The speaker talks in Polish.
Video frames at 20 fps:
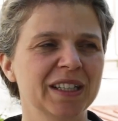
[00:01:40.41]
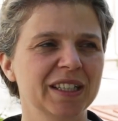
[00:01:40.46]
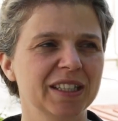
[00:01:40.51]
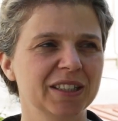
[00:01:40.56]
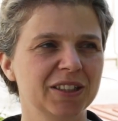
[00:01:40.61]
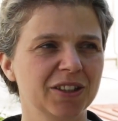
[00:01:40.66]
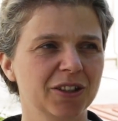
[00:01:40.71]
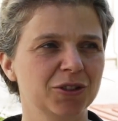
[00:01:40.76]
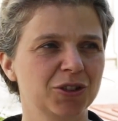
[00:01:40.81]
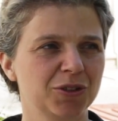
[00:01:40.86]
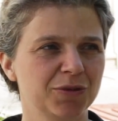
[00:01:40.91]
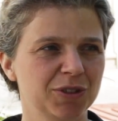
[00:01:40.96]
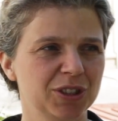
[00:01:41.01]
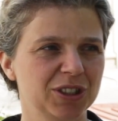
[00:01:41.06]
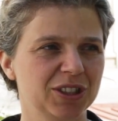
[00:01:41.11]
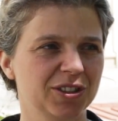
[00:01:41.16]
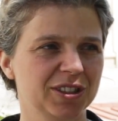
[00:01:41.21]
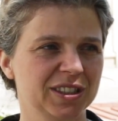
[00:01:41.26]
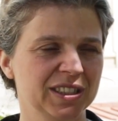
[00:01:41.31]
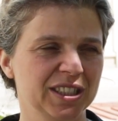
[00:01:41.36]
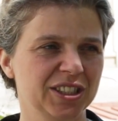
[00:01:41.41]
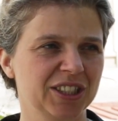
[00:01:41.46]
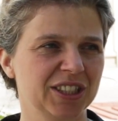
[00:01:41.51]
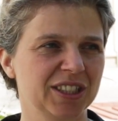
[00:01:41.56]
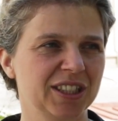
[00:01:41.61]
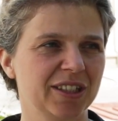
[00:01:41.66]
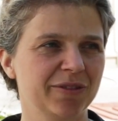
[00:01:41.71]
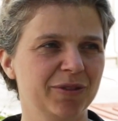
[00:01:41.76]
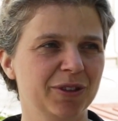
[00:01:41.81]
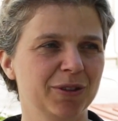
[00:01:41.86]
i to oczywiście oznacza
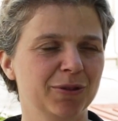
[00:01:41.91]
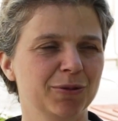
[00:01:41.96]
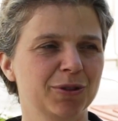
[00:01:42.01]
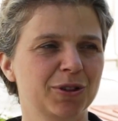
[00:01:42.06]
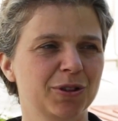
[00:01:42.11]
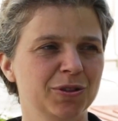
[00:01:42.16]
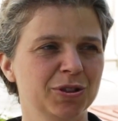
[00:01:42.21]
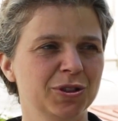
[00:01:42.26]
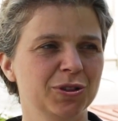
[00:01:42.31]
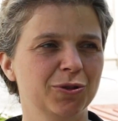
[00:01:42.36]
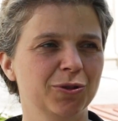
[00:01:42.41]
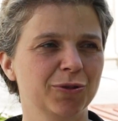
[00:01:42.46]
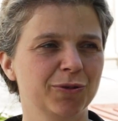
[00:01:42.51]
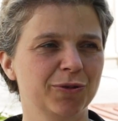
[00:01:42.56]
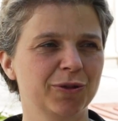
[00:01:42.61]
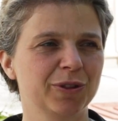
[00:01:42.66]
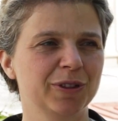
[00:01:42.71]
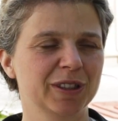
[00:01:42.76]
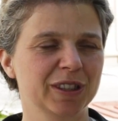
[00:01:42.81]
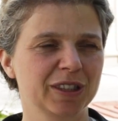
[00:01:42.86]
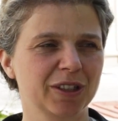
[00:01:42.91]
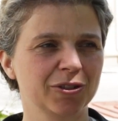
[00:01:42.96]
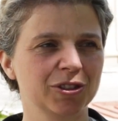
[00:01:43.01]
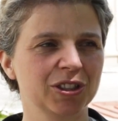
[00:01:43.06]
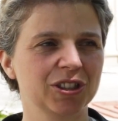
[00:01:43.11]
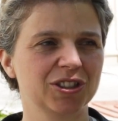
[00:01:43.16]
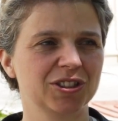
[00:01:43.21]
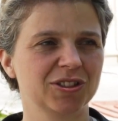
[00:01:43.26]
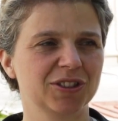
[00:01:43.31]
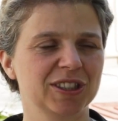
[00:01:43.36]
dla wielu rolników e,
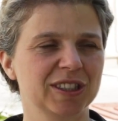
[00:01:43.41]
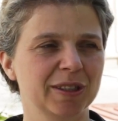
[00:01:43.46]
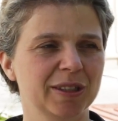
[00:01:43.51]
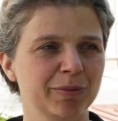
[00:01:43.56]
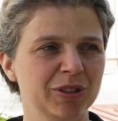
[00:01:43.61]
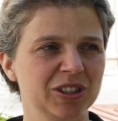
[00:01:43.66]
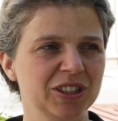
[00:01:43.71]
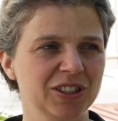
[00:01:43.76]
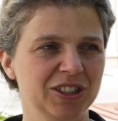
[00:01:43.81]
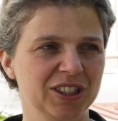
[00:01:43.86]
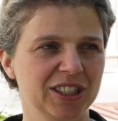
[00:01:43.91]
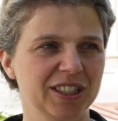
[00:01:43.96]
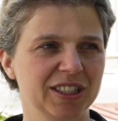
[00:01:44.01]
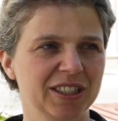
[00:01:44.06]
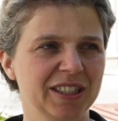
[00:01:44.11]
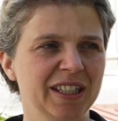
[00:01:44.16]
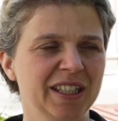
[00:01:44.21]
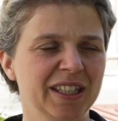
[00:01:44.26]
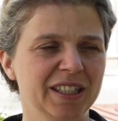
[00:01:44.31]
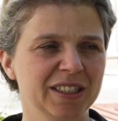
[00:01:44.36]
konieczność zamknięcia